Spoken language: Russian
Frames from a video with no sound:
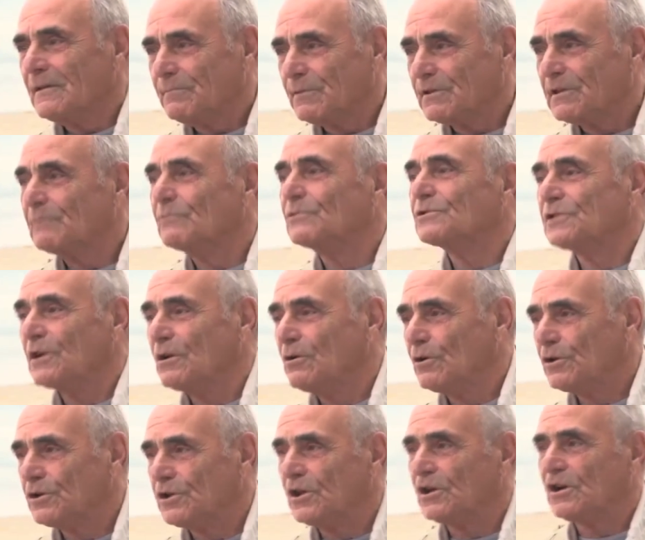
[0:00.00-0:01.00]
потому что
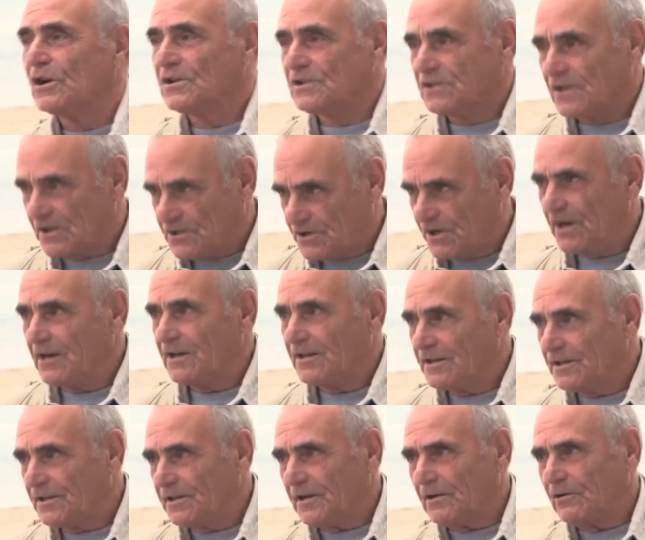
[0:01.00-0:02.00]
легкие раскачали
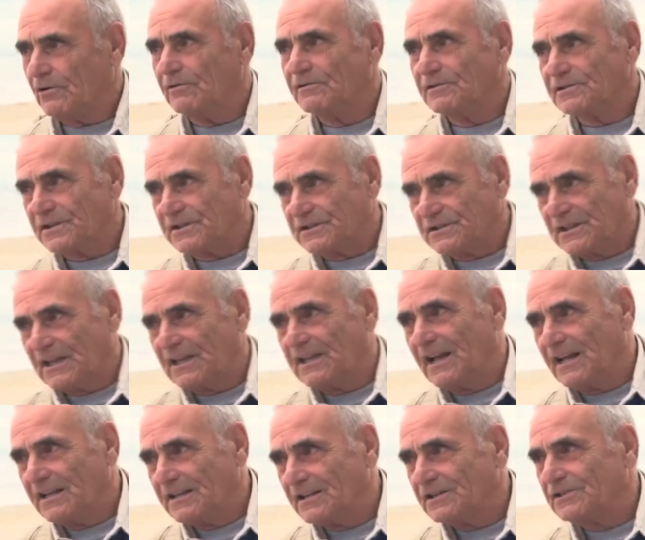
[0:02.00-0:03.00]
до такого
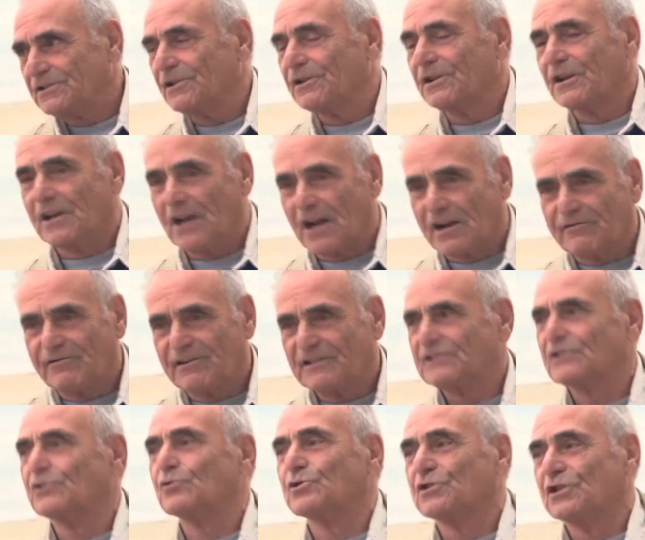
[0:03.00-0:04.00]
состояния, что они как
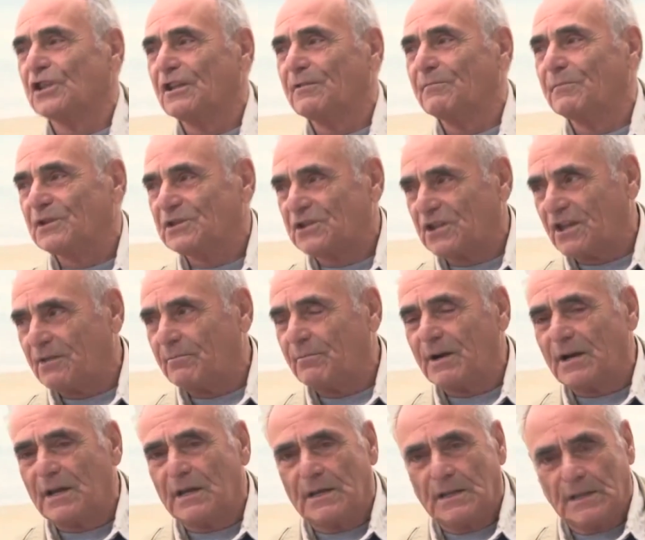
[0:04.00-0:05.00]
воздушные мешки
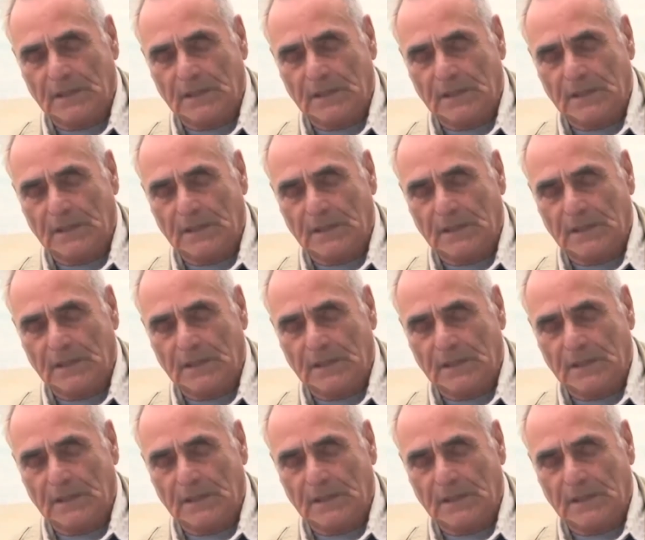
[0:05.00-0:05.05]
были.